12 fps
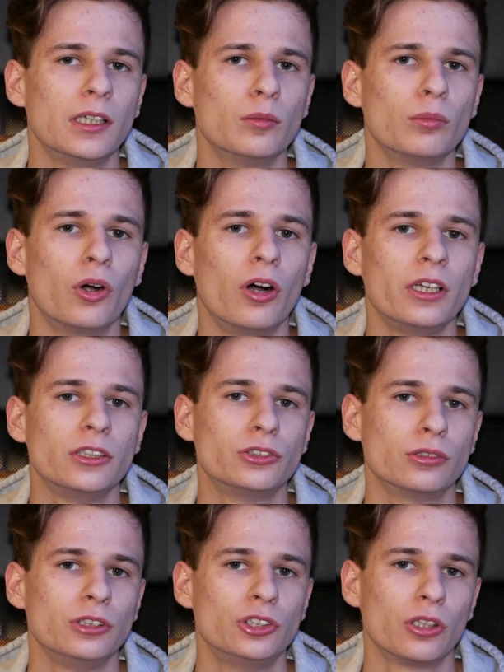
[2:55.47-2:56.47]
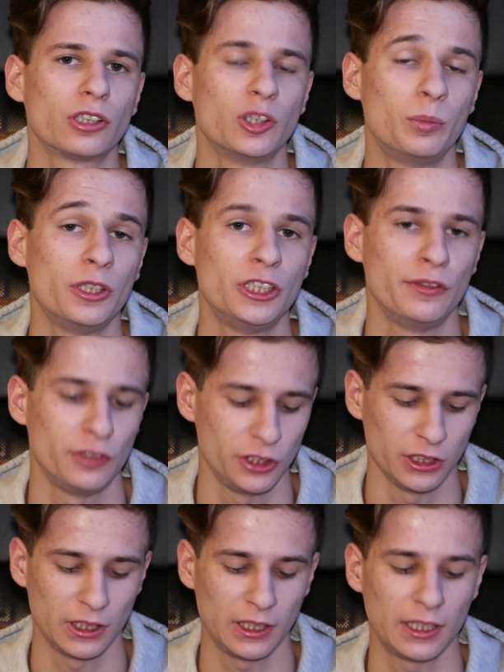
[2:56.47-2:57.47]
Game Boy solo in giochi
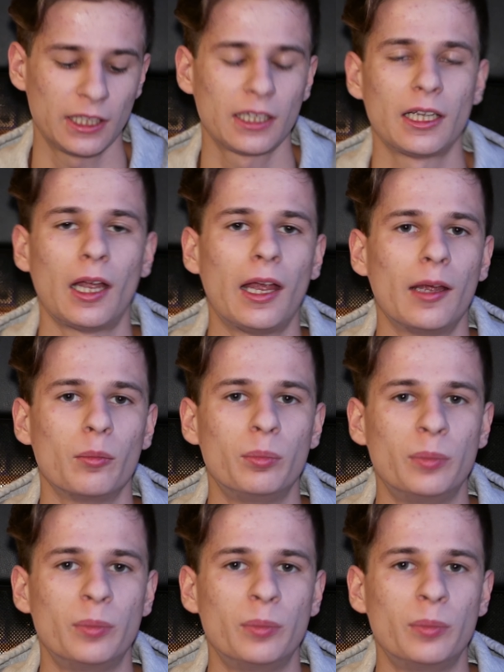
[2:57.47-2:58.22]
specifici che eh,